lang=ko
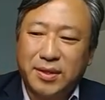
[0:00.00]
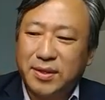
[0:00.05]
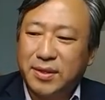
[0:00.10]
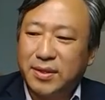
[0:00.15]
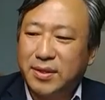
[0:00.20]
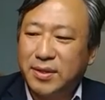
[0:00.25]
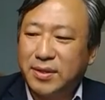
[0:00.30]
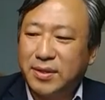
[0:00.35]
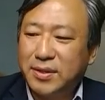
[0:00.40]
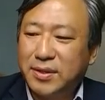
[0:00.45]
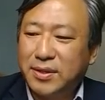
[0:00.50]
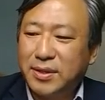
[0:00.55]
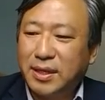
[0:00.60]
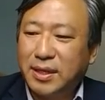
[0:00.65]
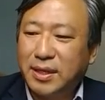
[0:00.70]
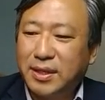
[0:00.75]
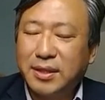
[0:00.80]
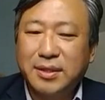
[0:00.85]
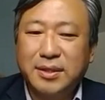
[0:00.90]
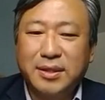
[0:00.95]
어
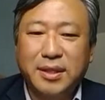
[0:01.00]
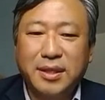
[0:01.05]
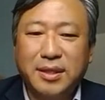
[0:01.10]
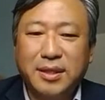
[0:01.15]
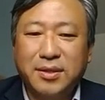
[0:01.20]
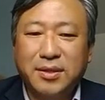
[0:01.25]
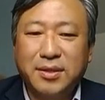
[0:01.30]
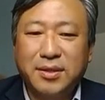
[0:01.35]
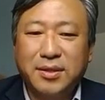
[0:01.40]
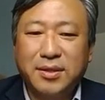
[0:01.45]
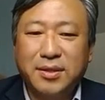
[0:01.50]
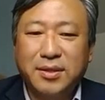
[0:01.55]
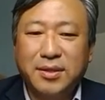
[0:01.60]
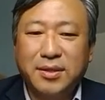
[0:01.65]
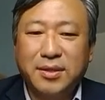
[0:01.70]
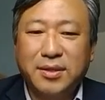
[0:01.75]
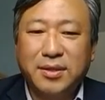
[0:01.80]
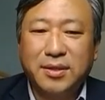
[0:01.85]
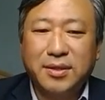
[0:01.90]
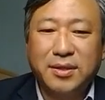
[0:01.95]
이게 큰 의의는 어디
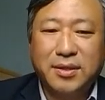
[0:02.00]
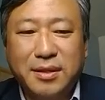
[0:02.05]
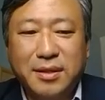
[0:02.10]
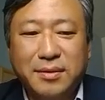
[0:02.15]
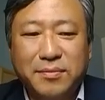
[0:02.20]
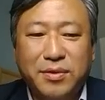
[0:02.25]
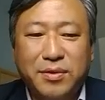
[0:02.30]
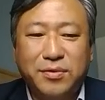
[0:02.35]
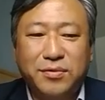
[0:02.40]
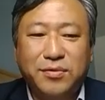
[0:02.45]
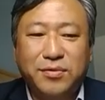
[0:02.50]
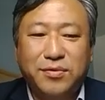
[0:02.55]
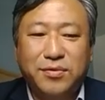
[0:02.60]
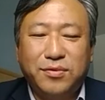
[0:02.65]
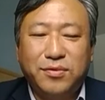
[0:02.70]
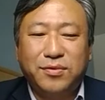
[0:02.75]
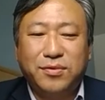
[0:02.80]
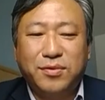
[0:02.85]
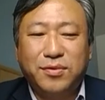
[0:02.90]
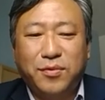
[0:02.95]
있냐면 이제
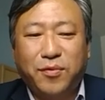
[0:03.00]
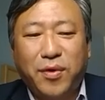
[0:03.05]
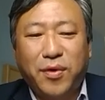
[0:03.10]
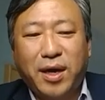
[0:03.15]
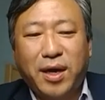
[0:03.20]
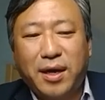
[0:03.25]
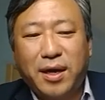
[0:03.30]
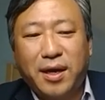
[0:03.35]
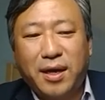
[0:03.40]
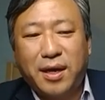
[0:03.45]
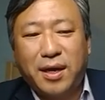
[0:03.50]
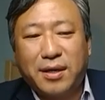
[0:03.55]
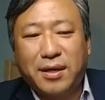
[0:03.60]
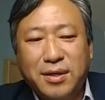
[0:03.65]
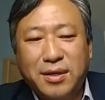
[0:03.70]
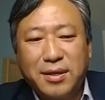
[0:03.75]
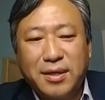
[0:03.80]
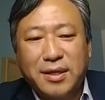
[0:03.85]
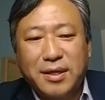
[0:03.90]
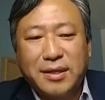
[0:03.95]
미국 외에
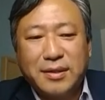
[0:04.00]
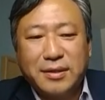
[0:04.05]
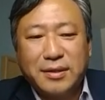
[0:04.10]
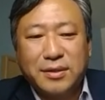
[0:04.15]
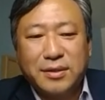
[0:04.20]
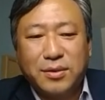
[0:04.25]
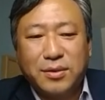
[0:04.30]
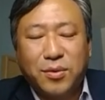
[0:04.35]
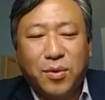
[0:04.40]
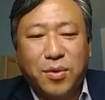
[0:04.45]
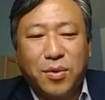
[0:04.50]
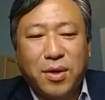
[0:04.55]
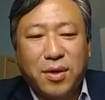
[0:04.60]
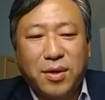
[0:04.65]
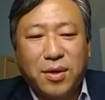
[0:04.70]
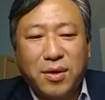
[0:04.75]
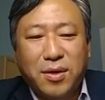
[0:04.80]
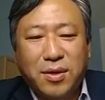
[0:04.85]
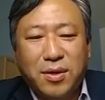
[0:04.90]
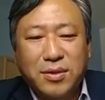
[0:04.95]

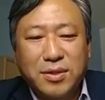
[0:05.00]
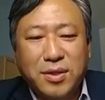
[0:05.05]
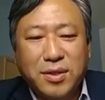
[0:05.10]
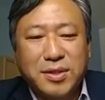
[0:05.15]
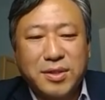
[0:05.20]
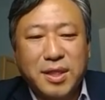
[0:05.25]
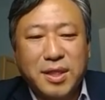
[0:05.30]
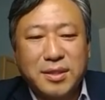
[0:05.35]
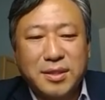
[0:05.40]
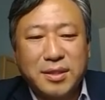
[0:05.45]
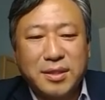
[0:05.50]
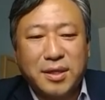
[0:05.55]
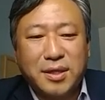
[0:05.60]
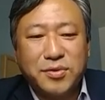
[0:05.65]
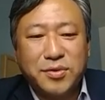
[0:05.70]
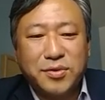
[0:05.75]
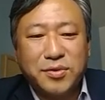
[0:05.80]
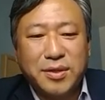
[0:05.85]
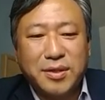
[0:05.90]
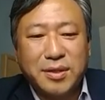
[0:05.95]
로컬 서치 엔진을
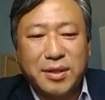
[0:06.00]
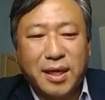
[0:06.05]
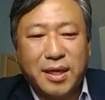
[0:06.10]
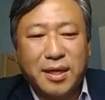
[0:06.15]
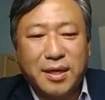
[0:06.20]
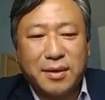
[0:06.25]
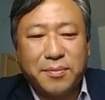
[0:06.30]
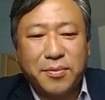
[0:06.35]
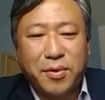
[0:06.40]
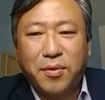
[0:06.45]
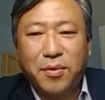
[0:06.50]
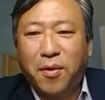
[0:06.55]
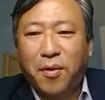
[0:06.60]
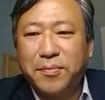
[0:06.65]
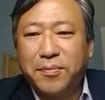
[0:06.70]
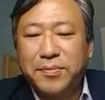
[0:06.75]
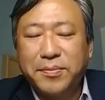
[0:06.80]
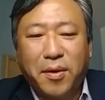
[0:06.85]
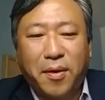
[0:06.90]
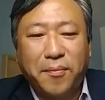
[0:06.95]
가지고 있는 나라가
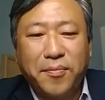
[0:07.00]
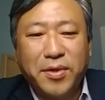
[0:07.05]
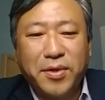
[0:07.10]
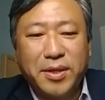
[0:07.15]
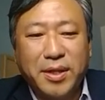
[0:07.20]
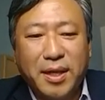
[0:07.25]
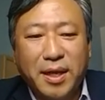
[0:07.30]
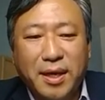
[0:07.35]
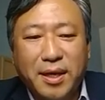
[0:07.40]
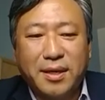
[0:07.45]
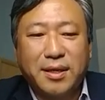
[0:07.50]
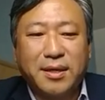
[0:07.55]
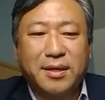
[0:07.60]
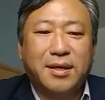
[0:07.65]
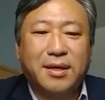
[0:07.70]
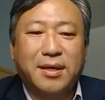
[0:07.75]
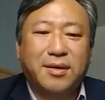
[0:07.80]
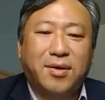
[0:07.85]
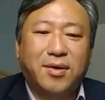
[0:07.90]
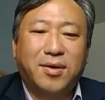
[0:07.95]
별로 없는데
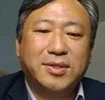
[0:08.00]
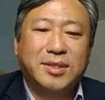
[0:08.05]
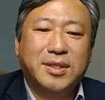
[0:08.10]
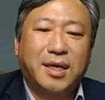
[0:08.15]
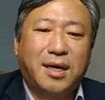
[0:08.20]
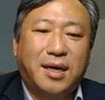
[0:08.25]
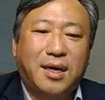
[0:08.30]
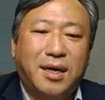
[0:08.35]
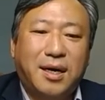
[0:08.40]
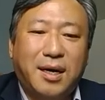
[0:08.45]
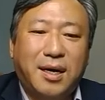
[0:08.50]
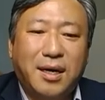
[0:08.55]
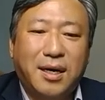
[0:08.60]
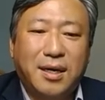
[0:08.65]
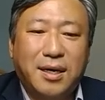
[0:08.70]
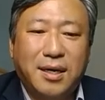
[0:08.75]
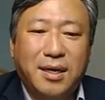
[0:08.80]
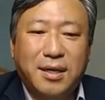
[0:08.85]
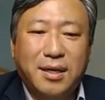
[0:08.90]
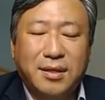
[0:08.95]
러시아,
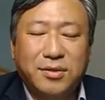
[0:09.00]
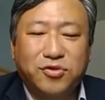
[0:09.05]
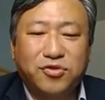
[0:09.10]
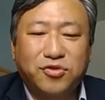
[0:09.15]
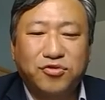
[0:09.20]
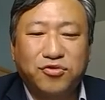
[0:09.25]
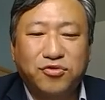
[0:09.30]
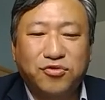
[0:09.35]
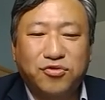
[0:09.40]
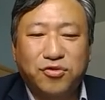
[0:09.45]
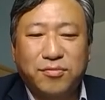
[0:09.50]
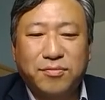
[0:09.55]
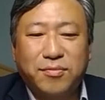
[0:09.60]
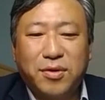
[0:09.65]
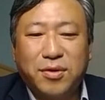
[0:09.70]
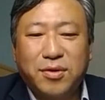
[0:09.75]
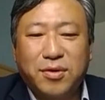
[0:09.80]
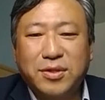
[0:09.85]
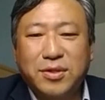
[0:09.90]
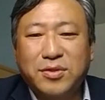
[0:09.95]
중국
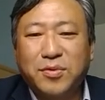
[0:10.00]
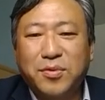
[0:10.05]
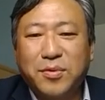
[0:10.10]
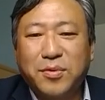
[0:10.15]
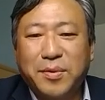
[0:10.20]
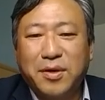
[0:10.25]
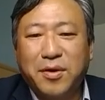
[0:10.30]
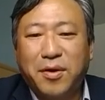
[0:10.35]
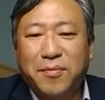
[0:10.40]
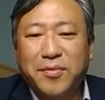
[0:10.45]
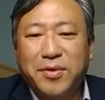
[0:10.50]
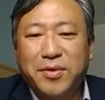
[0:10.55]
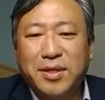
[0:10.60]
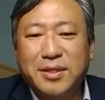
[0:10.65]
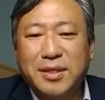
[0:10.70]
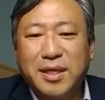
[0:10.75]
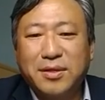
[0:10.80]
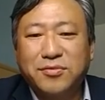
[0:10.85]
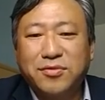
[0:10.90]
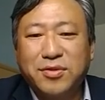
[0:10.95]
뭐 이 정도밖에 없는데
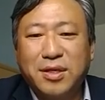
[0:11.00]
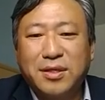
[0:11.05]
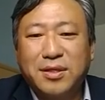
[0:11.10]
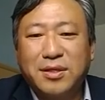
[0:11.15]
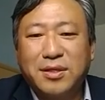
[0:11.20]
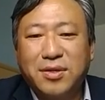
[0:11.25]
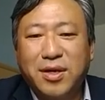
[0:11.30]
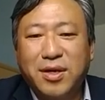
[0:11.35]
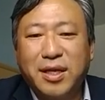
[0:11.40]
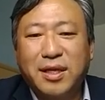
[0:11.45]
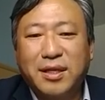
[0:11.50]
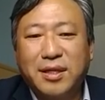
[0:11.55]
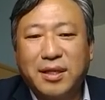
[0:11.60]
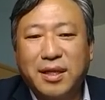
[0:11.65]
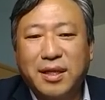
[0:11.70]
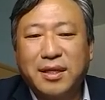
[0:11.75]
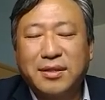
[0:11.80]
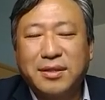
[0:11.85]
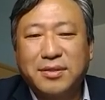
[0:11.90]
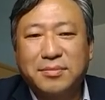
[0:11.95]
한국이 그런 걸
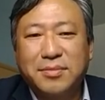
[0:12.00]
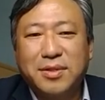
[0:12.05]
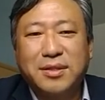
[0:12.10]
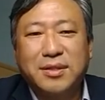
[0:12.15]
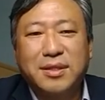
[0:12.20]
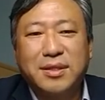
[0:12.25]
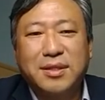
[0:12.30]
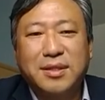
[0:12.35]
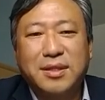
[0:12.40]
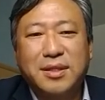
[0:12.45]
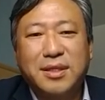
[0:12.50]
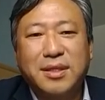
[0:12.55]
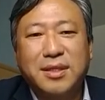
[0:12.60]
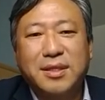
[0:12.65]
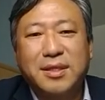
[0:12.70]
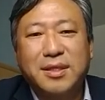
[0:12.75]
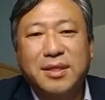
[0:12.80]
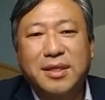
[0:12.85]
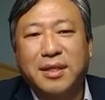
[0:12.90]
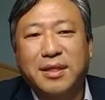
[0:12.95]
해냈다는 측면에서 큰 의의를
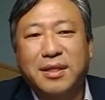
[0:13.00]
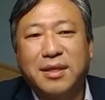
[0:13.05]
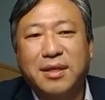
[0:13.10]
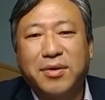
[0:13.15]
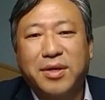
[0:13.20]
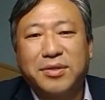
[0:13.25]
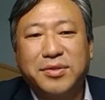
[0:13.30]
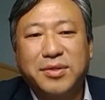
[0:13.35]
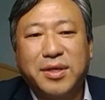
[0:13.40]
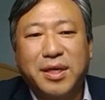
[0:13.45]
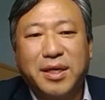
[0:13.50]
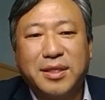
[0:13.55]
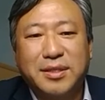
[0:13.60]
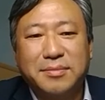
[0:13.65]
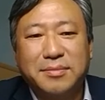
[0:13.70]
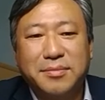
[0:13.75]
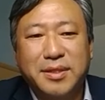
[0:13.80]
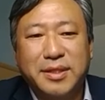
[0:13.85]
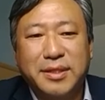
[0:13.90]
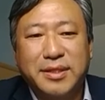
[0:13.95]
갖는다고 할 수
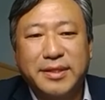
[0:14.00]
있겠습니다.